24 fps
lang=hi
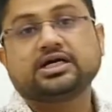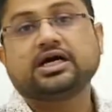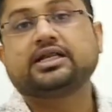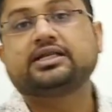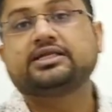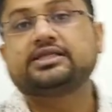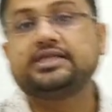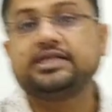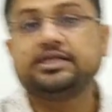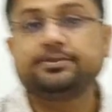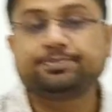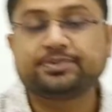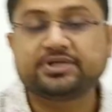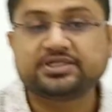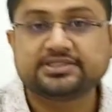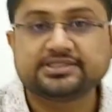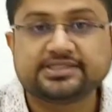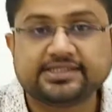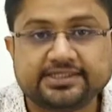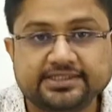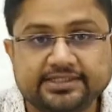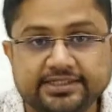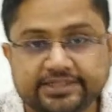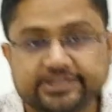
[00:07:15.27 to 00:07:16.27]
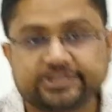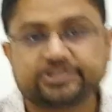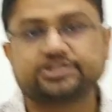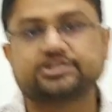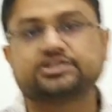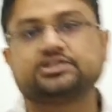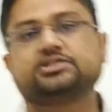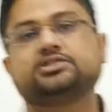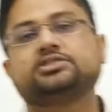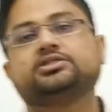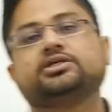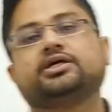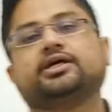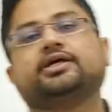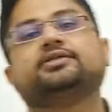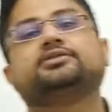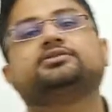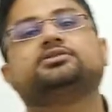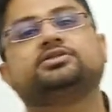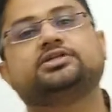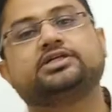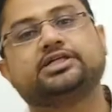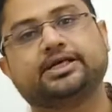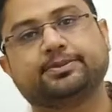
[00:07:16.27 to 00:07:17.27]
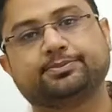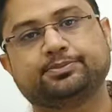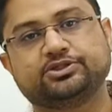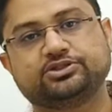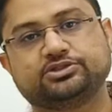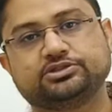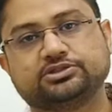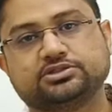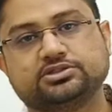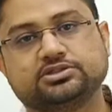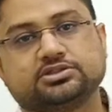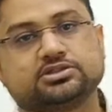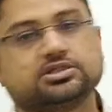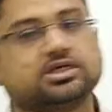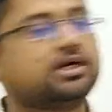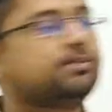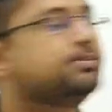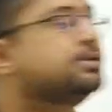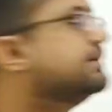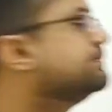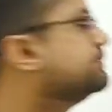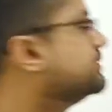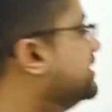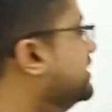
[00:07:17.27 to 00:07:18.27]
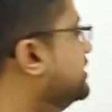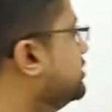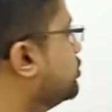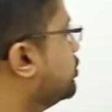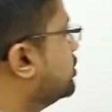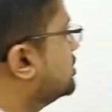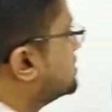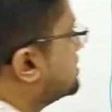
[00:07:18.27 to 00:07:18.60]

का रिप्रेजेंटेशन इन थ्री डायमेंशंस अब आपका एक और